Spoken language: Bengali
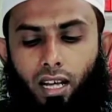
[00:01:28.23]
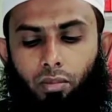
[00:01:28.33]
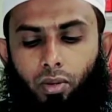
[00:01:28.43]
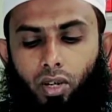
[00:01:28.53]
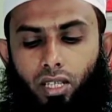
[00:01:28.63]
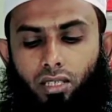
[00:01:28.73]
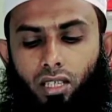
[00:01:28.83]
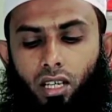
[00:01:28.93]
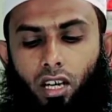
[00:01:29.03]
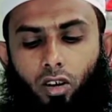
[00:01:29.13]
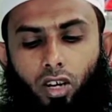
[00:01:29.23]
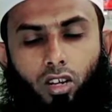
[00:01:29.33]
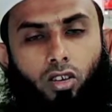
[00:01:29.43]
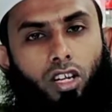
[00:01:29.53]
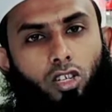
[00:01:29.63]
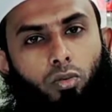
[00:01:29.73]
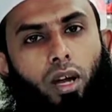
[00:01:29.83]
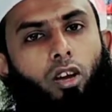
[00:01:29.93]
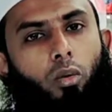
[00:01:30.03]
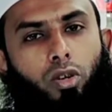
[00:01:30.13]
আর ভিউয়ার্স অর্ডার করার
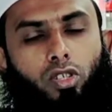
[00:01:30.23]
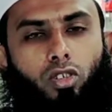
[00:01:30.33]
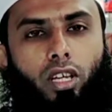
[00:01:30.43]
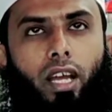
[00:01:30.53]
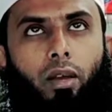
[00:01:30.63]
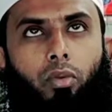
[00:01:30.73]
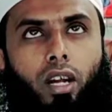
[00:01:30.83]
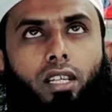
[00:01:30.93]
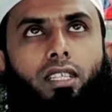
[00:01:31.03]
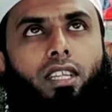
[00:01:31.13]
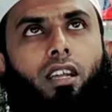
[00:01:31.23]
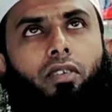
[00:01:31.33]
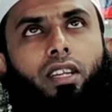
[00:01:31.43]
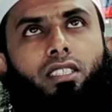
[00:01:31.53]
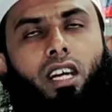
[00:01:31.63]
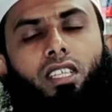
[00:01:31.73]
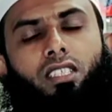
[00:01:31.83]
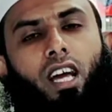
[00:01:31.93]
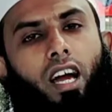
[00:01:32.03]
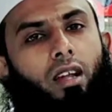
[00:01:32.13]
সময় অবশ্যই এই প্রোডাক্টটির ডেলিভারি
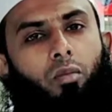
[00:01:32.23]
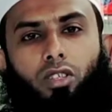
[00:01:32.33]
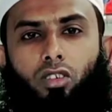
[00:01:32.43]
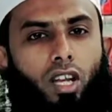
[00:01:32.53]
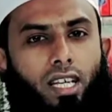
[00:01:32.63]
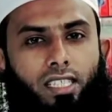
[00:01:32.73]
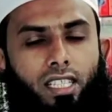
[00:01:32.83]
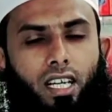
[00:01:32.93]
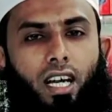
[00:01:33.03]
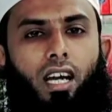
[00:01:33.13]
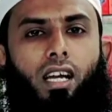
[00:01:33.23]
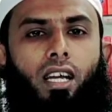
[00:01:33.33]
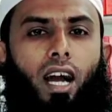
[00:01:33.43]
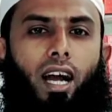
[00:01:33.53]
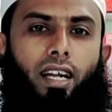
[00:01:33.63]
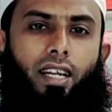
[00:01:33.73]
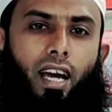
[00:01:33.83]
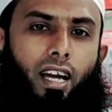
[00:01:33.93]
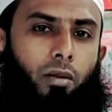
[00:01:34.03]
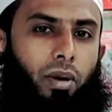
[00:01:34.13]
চার্জ ঢাকার মধ্যে হলে আশি টাকা আর
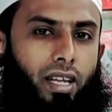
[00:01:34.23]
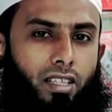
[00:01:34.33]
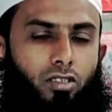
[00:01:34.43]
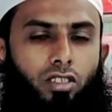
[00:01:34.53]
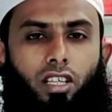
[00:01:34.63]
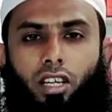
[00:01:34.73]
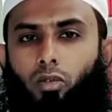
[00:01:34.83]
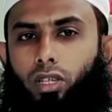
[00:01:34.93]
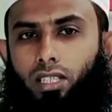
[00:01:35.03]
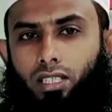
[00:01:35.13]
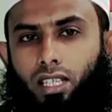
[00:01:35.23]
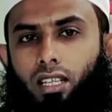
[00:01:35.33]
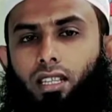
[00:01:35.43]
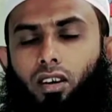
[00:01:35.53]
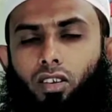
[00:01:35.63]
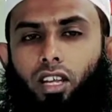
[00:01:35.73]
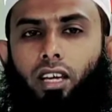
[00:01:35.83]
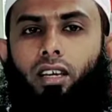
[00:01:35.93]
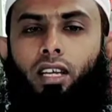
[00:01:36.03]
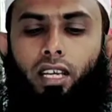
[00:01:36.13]
ঢাকার বাইরে যদি কেউ নিতে চান
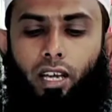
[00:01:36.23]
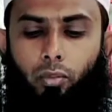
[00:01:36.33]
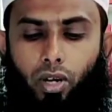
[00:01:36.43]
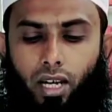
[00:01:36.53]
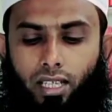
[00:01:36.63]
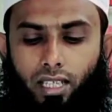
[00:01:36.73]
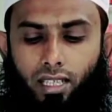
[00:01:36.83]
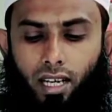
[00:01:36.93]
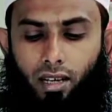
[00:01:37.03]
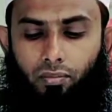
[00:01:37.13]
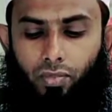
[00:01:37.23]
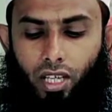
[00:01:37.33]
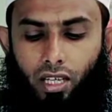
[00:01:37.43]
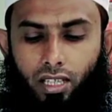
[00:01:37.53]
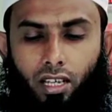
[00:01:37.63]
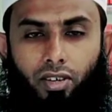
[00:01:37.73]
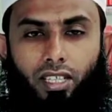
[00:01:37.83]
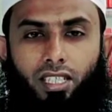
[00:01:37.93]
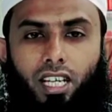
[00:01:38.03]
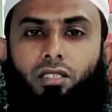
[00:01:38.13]
তাহলে এই প্রোডাক্টটির দাম
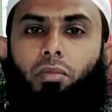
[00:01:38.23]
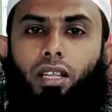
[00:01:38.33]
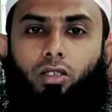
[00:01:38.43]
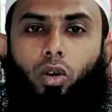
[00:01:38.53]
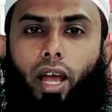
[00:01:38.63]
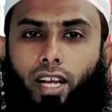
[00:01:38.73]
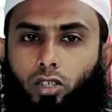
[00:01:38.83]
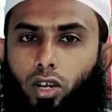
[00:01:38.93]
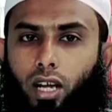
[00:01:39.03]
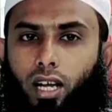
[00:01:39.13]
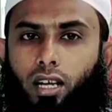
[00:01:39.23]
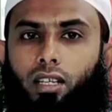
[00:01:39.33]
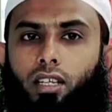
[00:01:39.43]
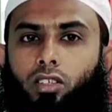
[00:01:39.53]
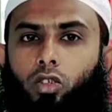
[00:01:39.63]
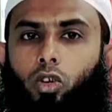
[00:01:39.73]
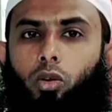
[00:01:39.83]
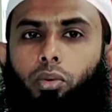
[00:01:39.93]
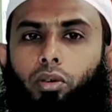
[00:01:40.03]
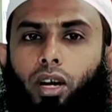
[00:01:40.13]
ডেলিভারি চার্জ মাত্র একশো টাকা তো
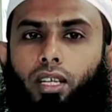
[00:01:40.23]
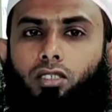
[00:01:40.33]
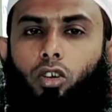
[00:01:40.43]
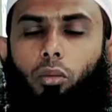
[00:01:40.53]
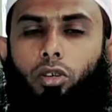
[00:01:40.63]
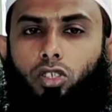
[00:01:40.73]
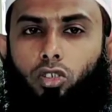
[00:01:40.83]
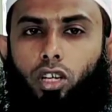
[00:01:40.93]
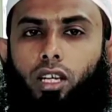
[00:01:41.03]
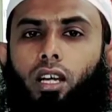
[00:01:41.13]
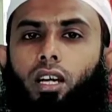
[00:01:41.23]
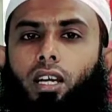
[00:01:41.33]
ভিউয়ার্স অবশ্যই